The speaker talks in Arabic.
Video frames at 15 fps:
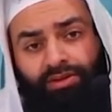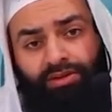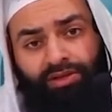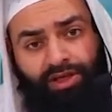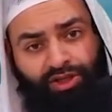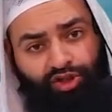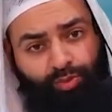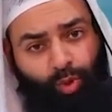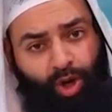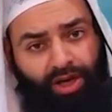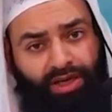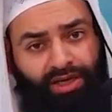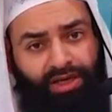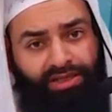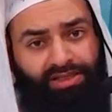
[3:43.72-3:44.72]
يجب
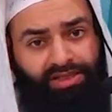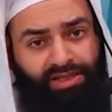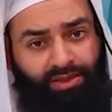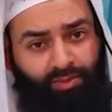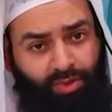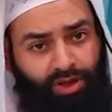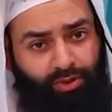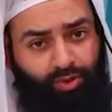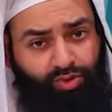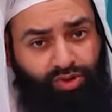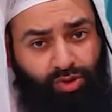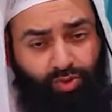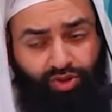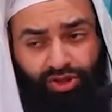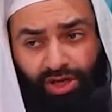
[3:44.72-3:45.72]
عليها استئمار
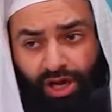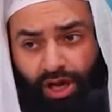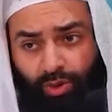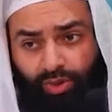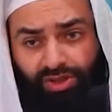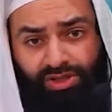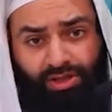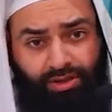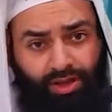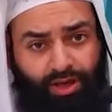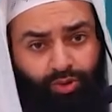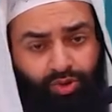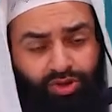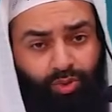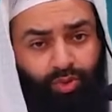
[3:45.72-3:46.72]
زوجها أو
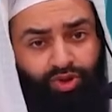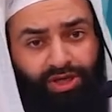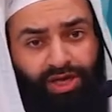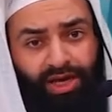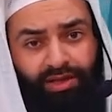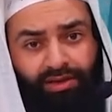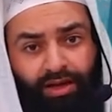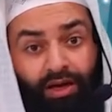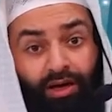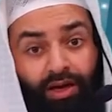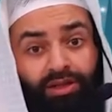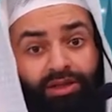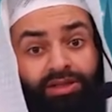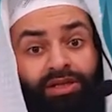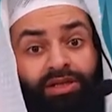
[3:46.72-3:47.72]
استئذان زوجها إذا
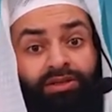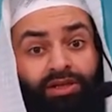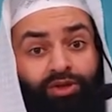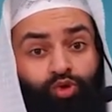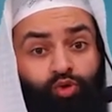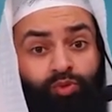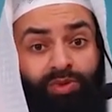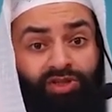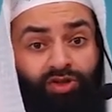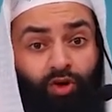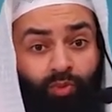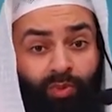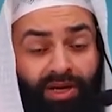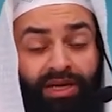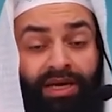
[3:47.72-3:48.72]
أرادت أن تصوم
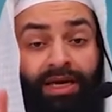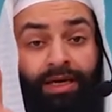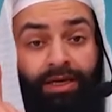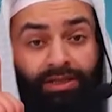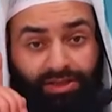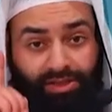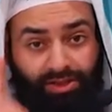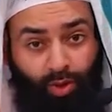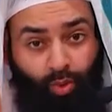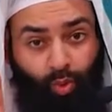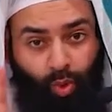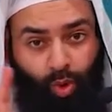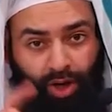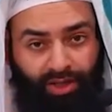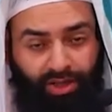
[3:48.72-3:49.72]
صوما
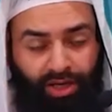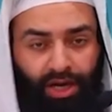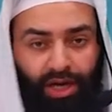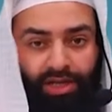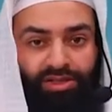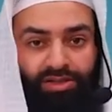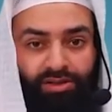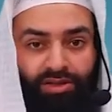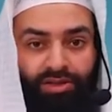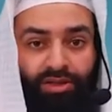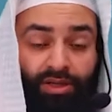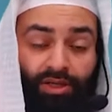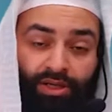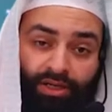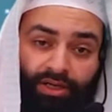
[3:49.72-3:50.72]
تطوعا حصرا
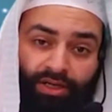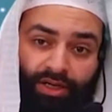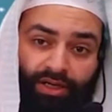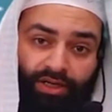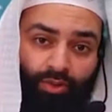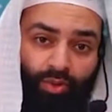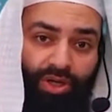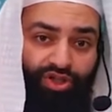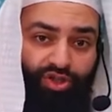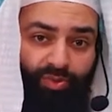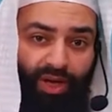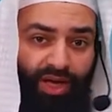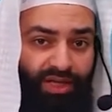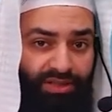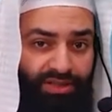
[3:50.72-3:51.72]
لأن
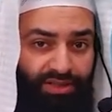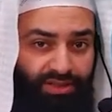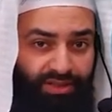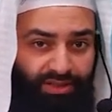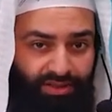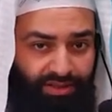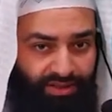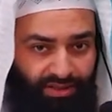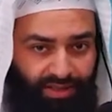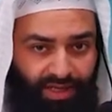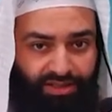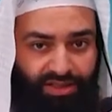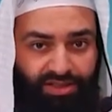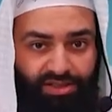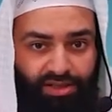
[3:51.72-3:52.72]
الواجبات
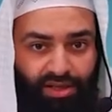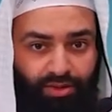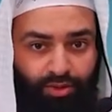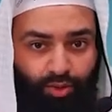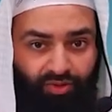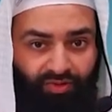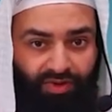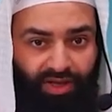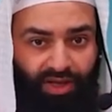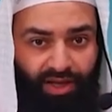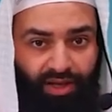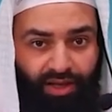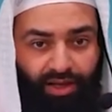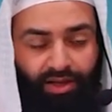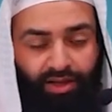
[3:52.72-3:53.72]
لا تستأذن
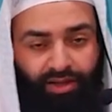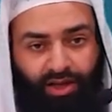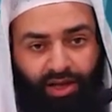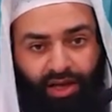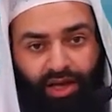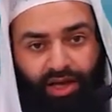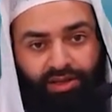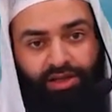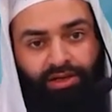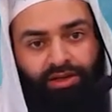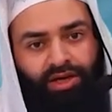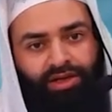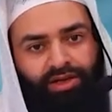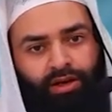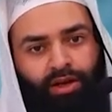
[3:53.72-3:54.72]
فيها أحدا
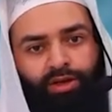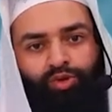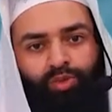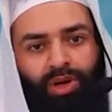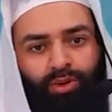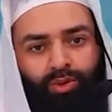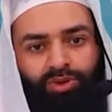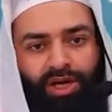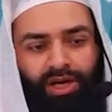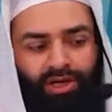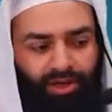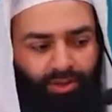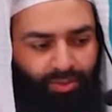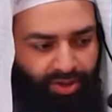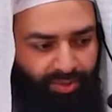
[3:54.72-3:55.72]
لأن الله سبحانه
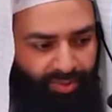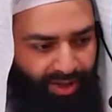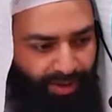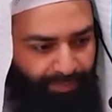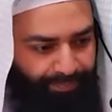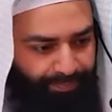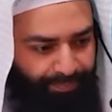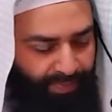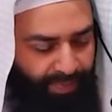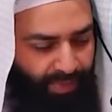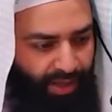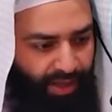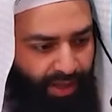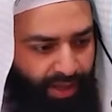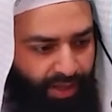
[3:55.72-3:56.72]
وتعالى أمر بها
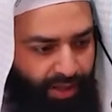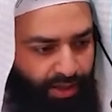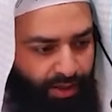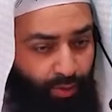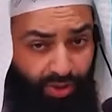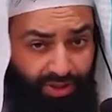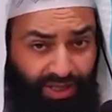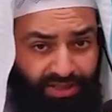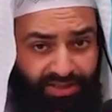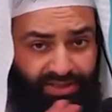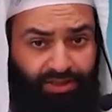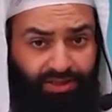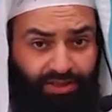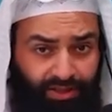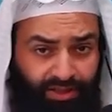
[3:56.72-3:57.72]

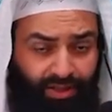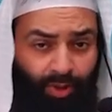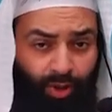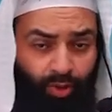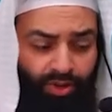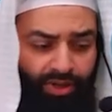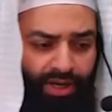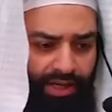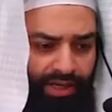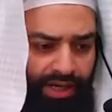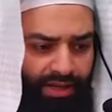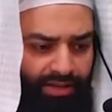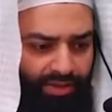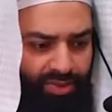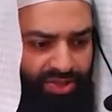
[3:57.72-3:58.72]
ونأتي كما قلنا على
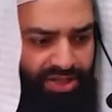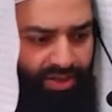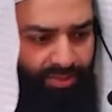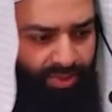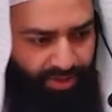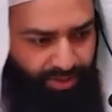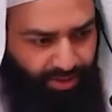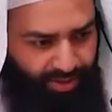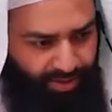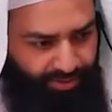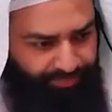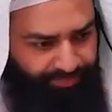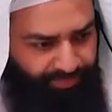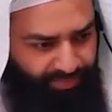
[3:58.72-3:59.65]
هذه المسائل بإذن الله